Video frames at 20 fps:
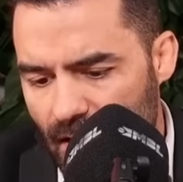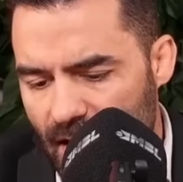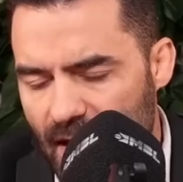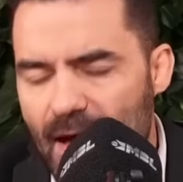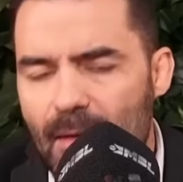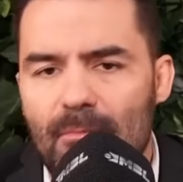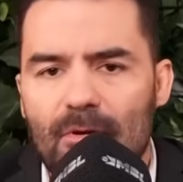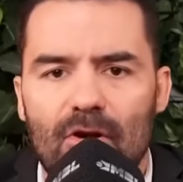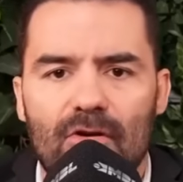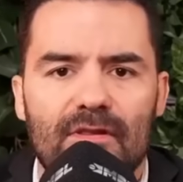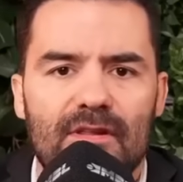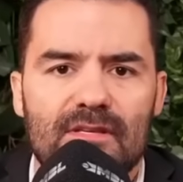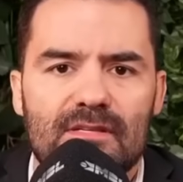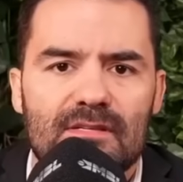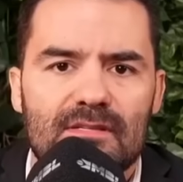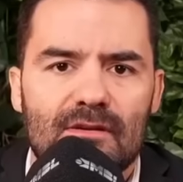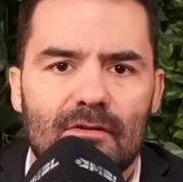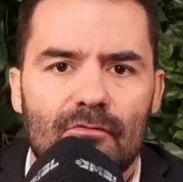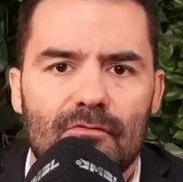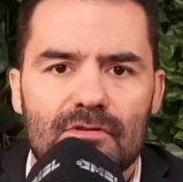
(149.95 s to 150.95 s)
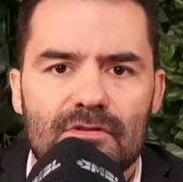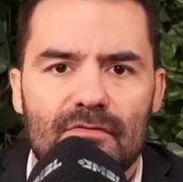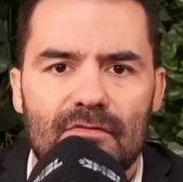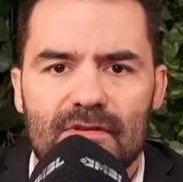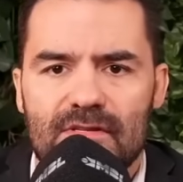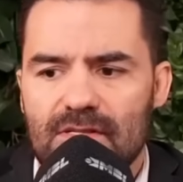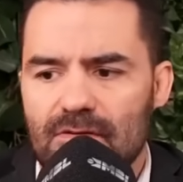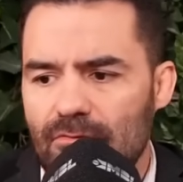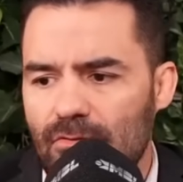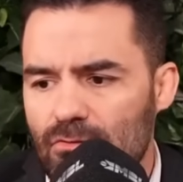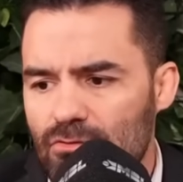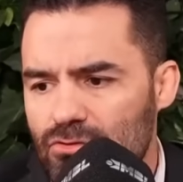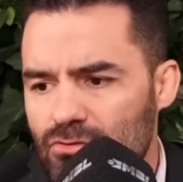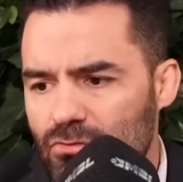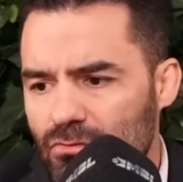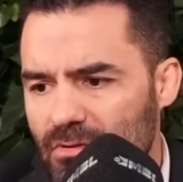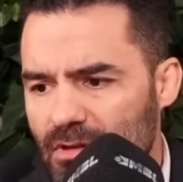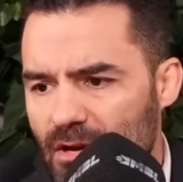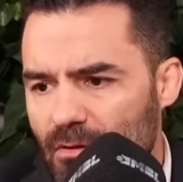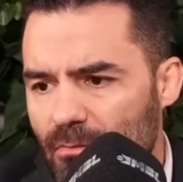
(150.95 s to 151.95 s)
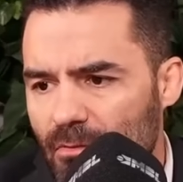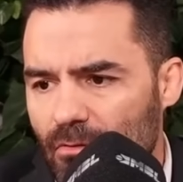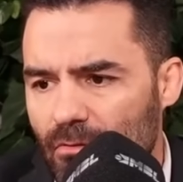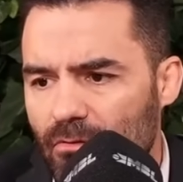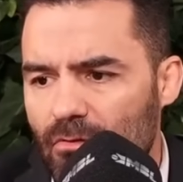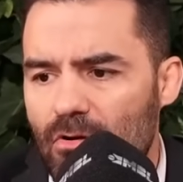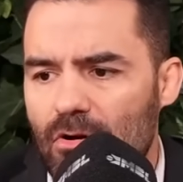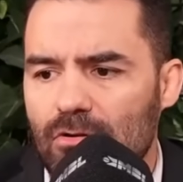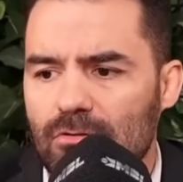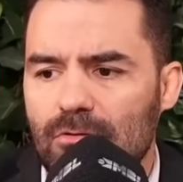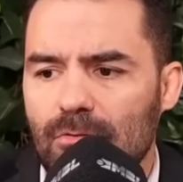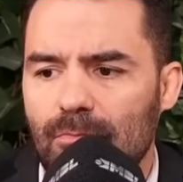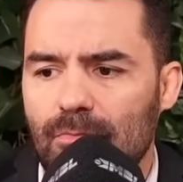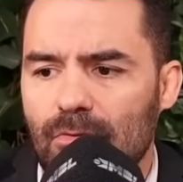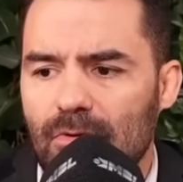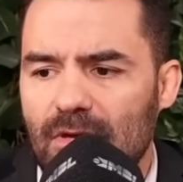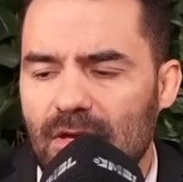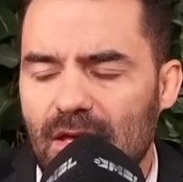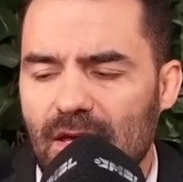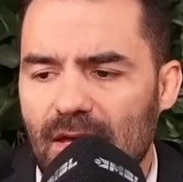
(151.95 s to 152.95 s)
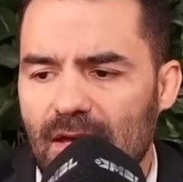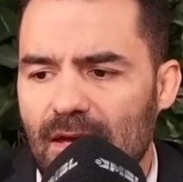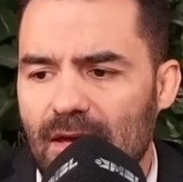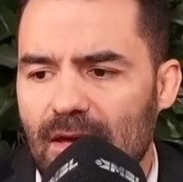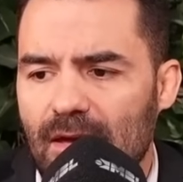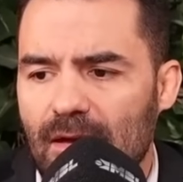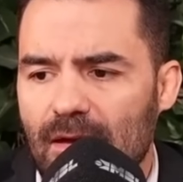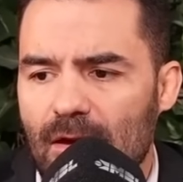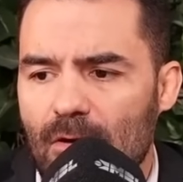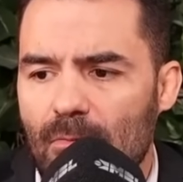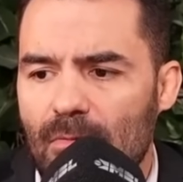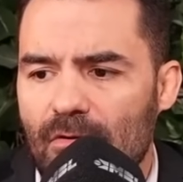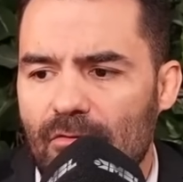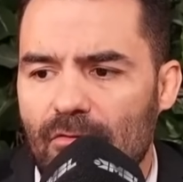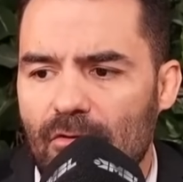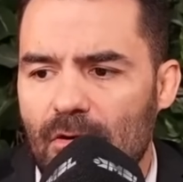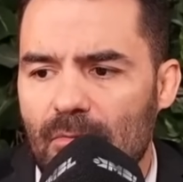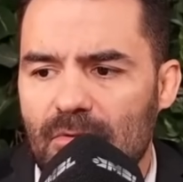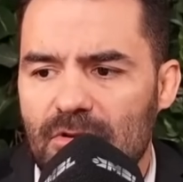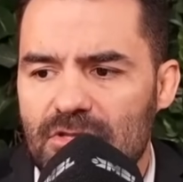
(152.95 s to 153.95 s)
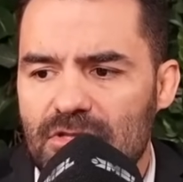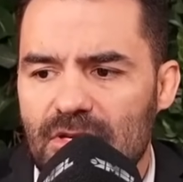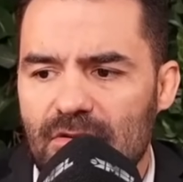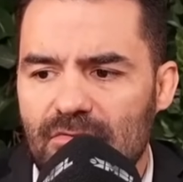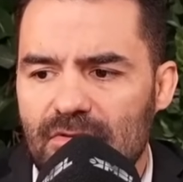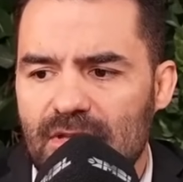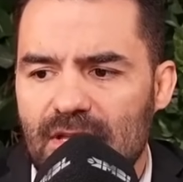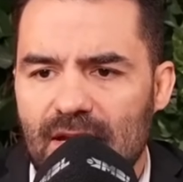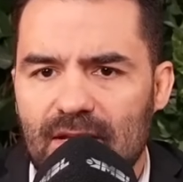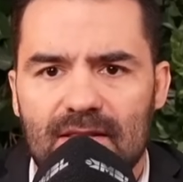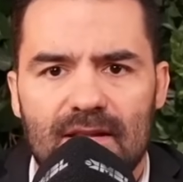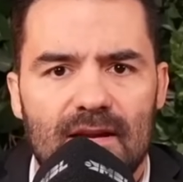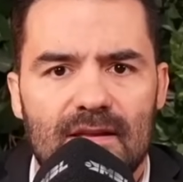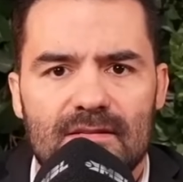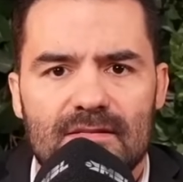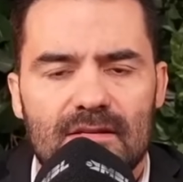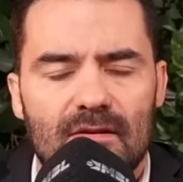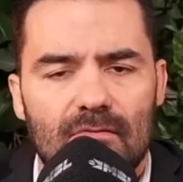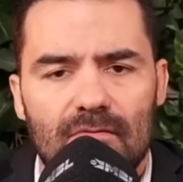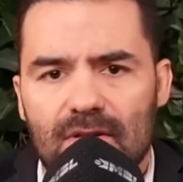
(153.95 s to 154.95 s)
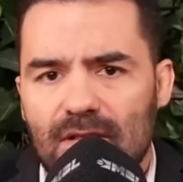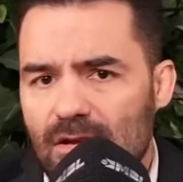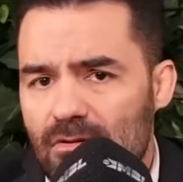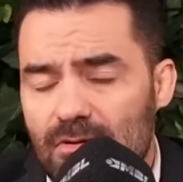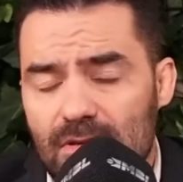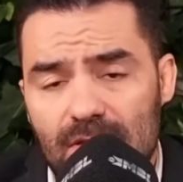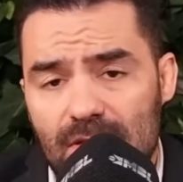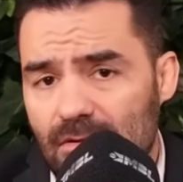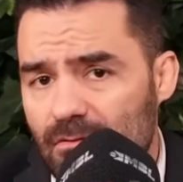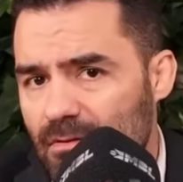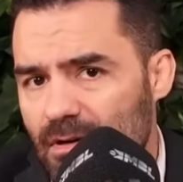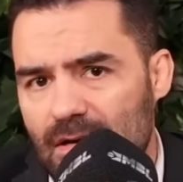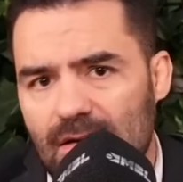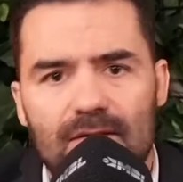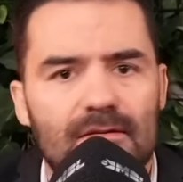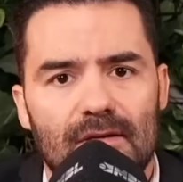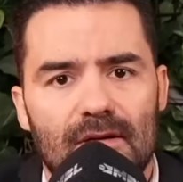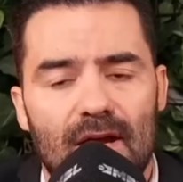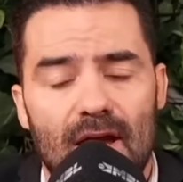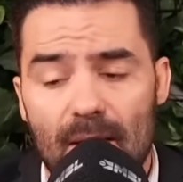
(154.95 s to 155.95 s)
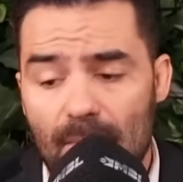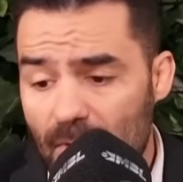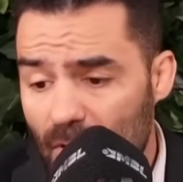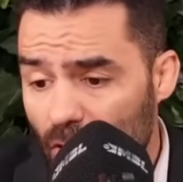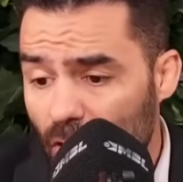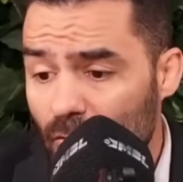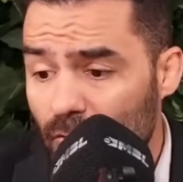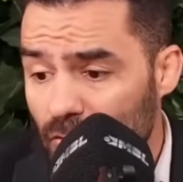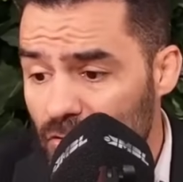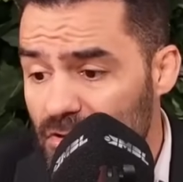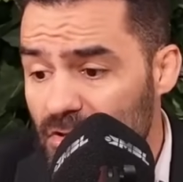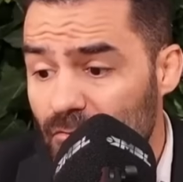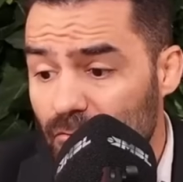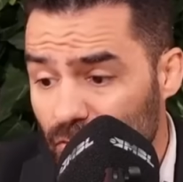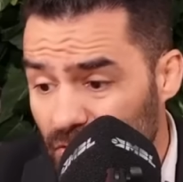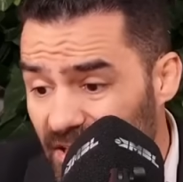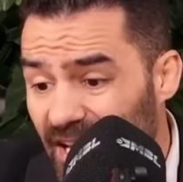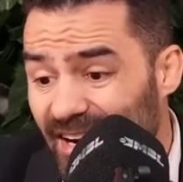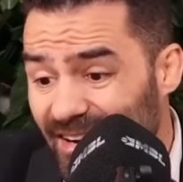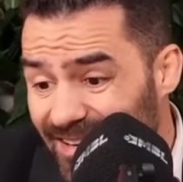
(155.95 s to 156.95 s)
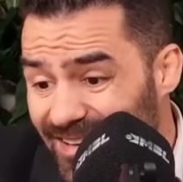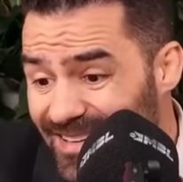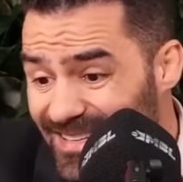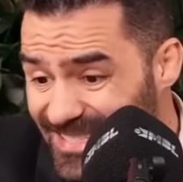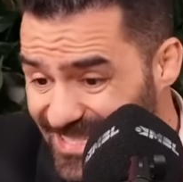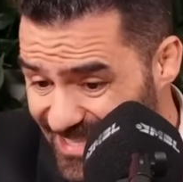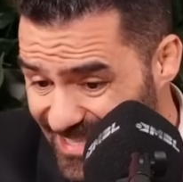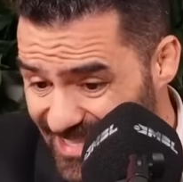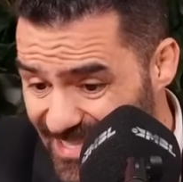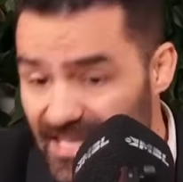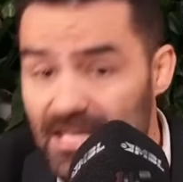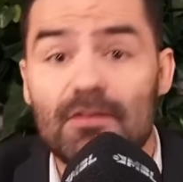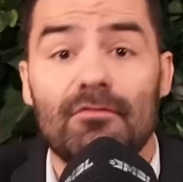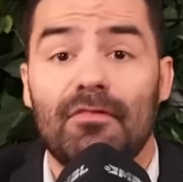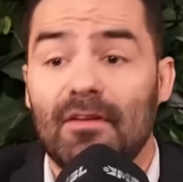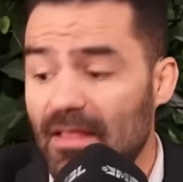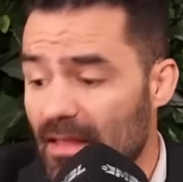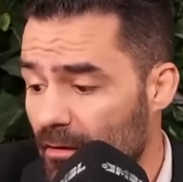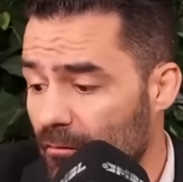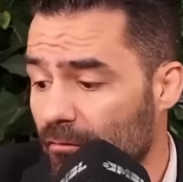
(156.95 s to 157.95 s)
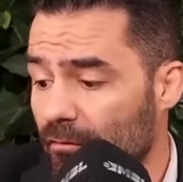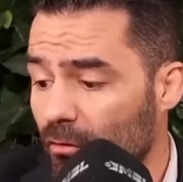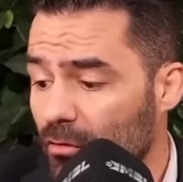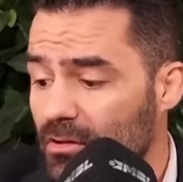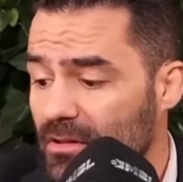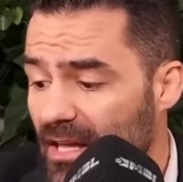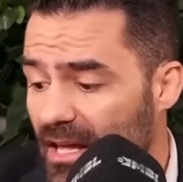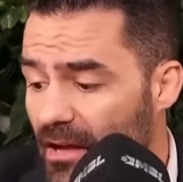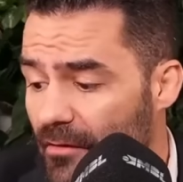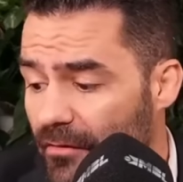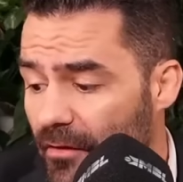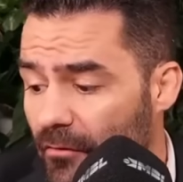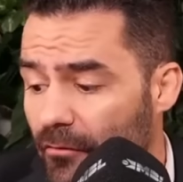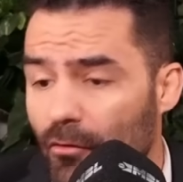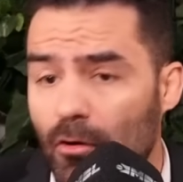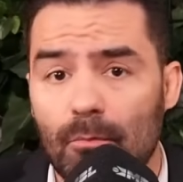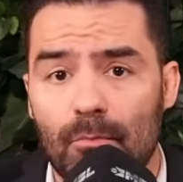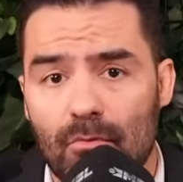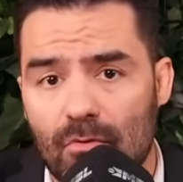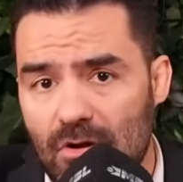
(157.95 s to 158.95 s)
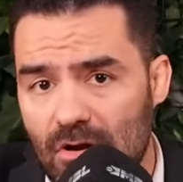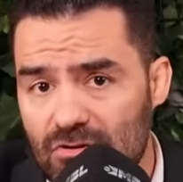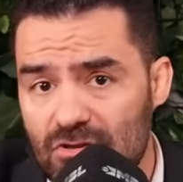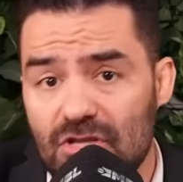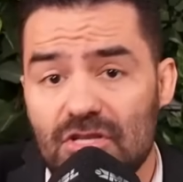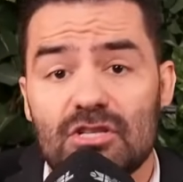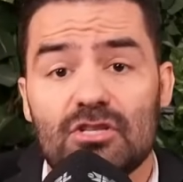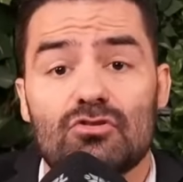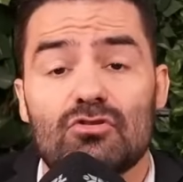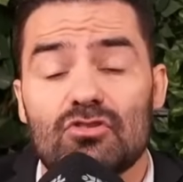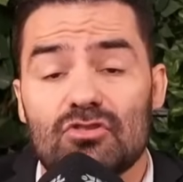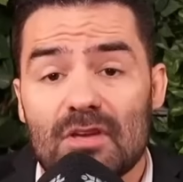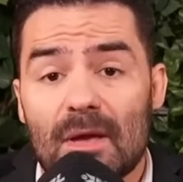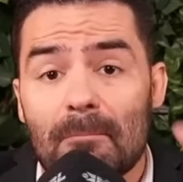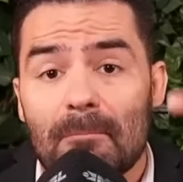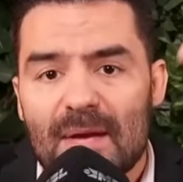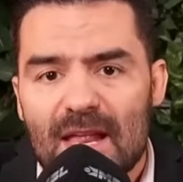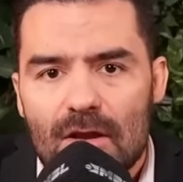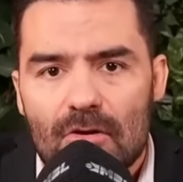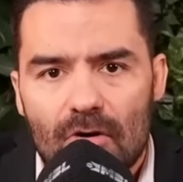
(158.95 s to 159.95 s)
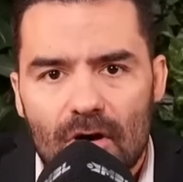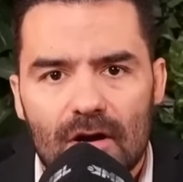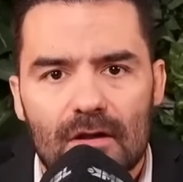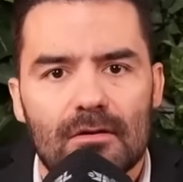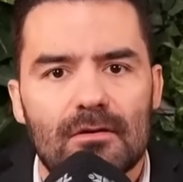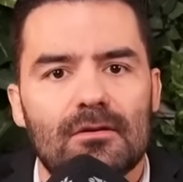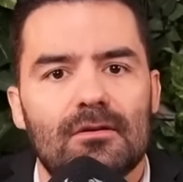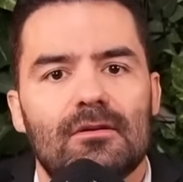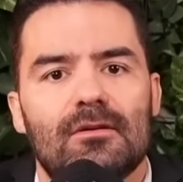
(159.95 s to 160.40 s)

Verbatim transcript: É a melhor decisão você falar assim: vou esconder o meu voto porque é uma forma de evitar retaliação? Claro que não, cara. É melhor você votar sim e falar: votei a favor por causa disso. Isso é melhor.